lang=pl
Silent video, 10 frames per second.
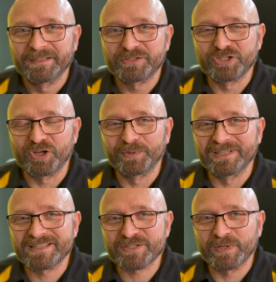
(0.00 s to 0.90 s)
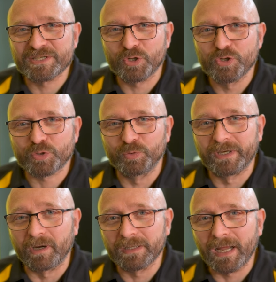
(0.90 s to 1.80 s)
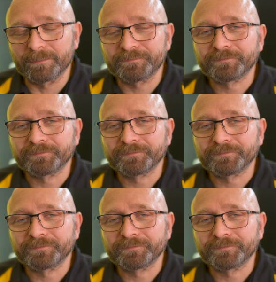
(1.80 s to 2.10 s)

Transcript: Dzień dobry, jesteśmy na stoisku Nikona.